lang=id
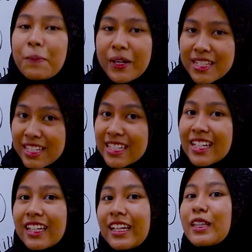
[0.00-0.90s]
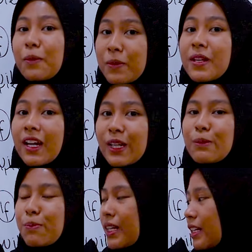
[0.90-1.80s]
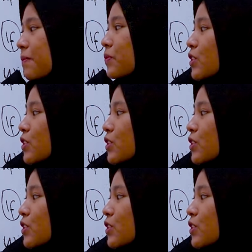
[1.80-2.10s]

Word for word: present-nya yang kita pindah ke depan.